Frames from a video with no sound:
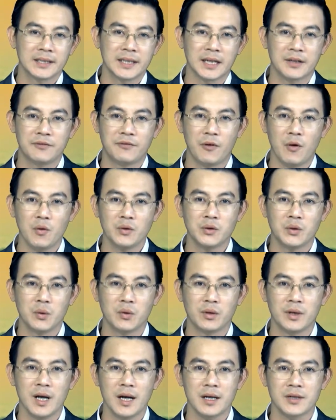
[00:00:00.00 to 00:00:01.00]
thành phố
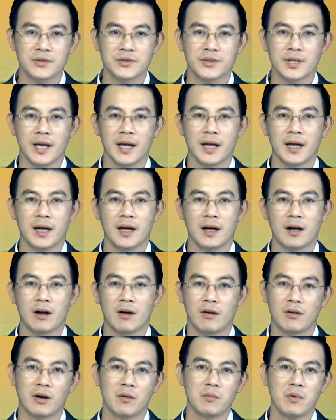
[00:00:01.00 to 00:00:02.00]
Thủ Đức sẽ
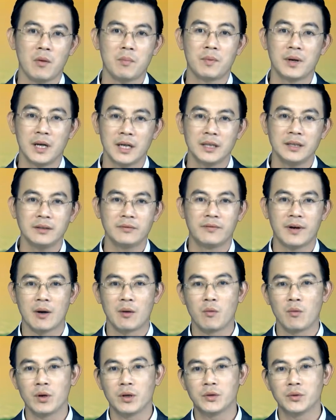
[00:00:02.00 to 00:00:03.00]
có đóng góp lớn
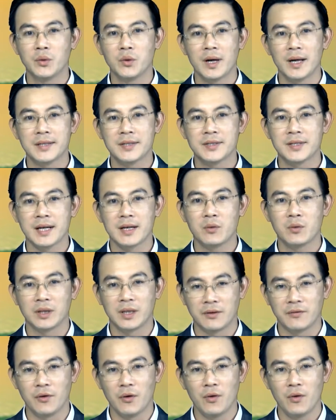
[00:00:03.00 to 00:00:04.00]
vào nguồn thu ngân sách của
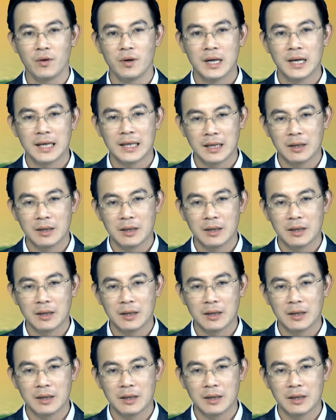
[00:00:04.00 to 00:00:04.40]
thành phố,